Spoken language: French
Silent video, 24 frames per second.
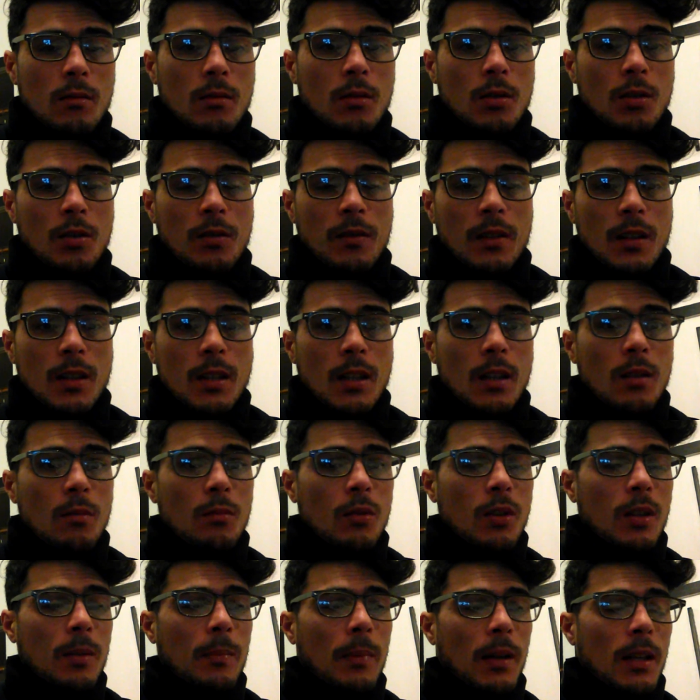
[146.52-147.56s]
je vais essayer de
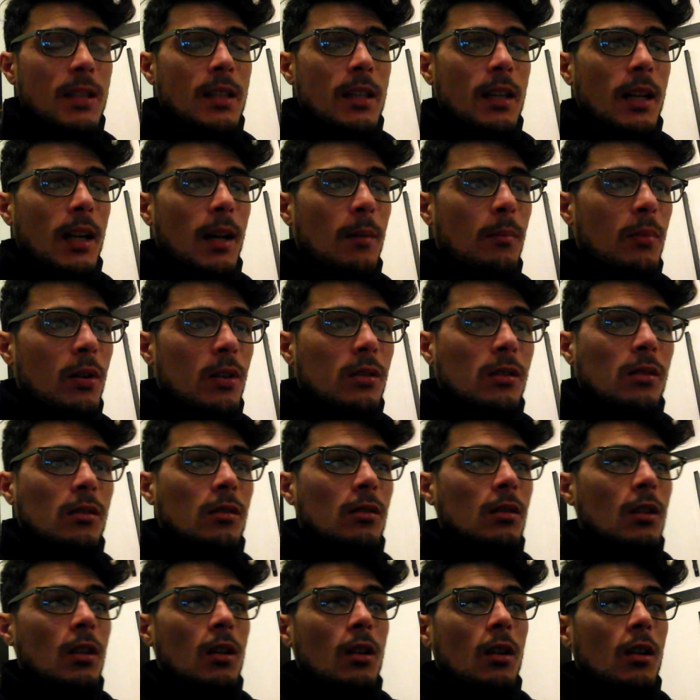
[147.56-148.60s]
me déplacer à la
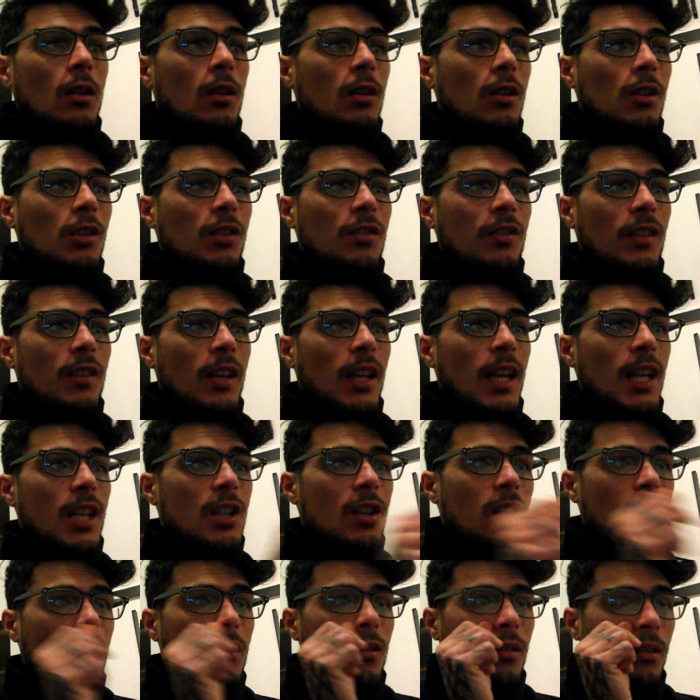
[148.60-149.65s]
poste, je vais
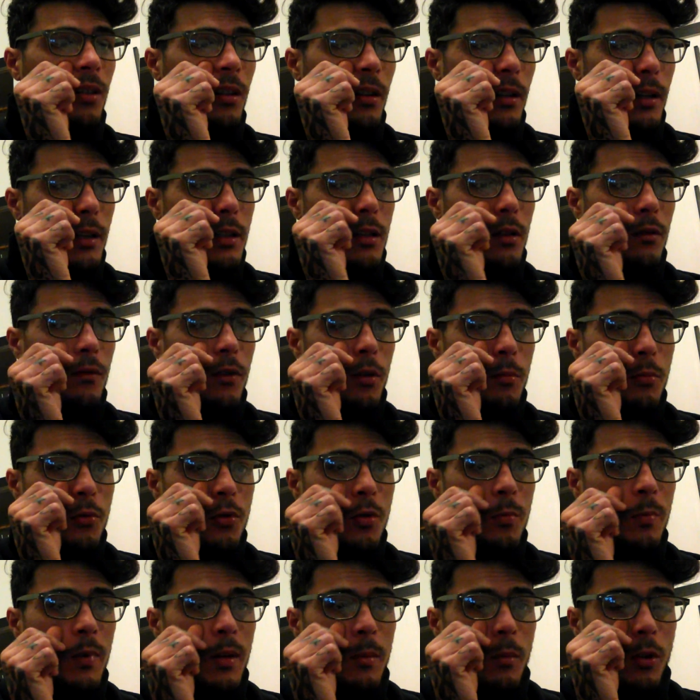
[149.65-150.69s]
acheter euh, les enveloppes
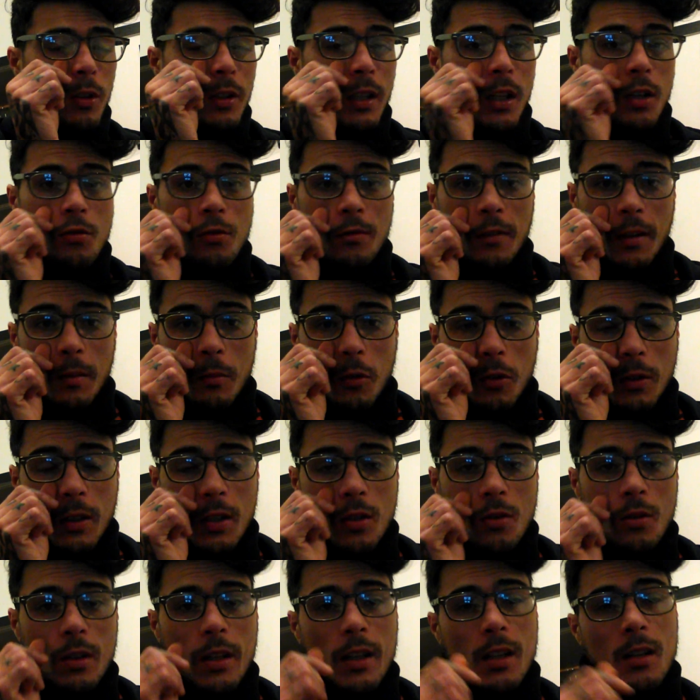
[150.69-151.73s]
supplémentaires. Je suis vraiment
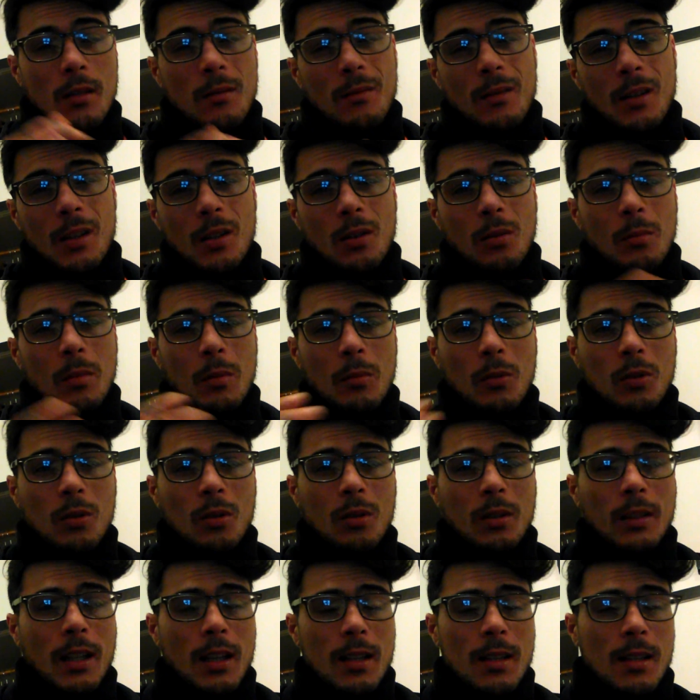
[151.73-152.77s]
désolé, énormément de
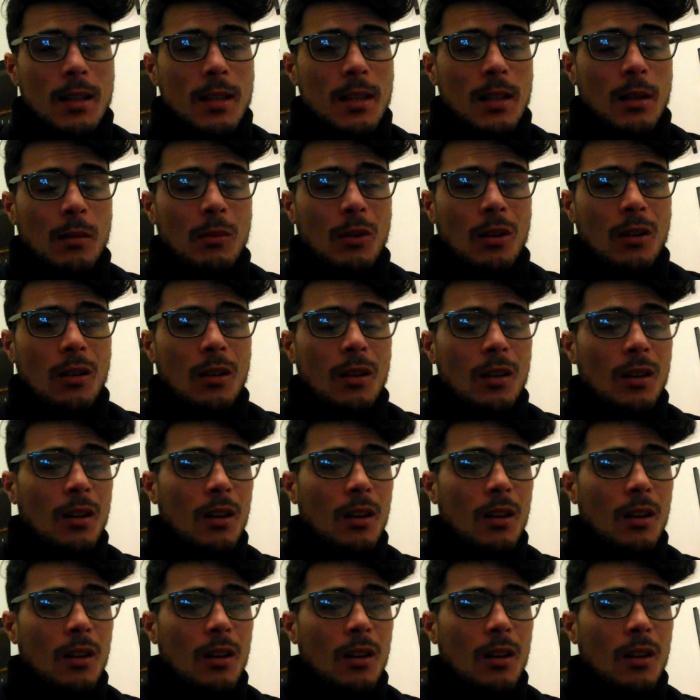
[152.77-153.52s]
retard, sincèrement.